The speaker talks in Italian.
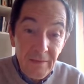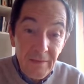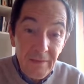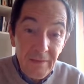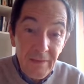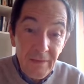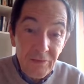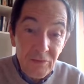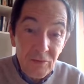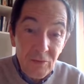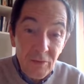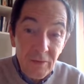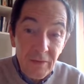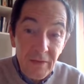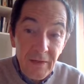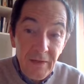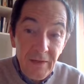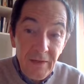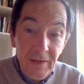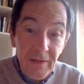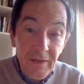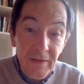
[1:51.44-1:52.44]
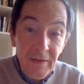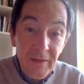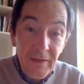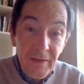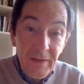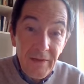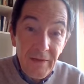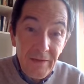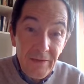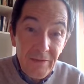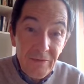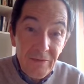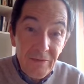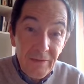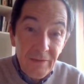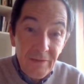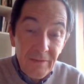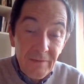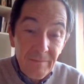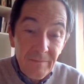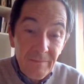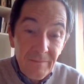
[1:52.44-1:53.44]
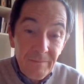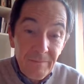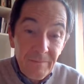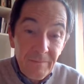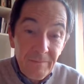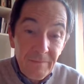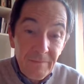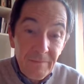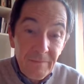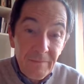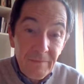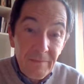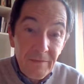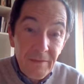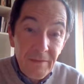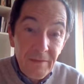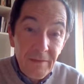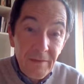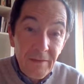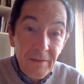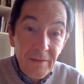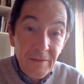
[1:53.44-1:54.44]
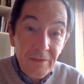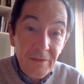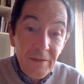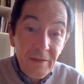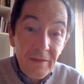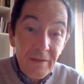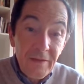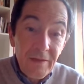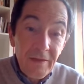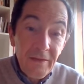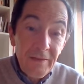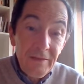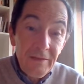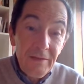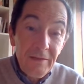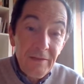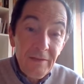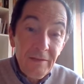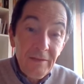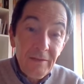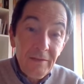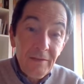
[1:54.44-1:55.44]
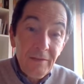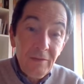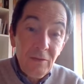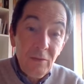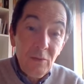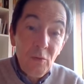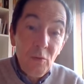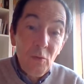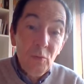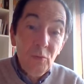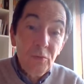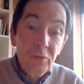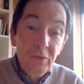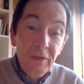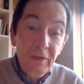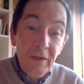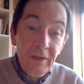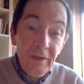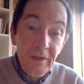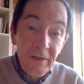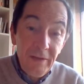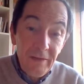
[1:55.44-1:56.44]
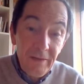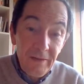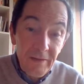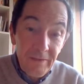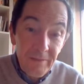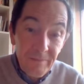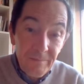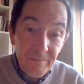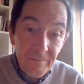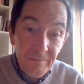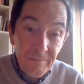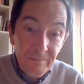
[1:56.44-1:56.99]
da ciò che la legge cerca di contenere.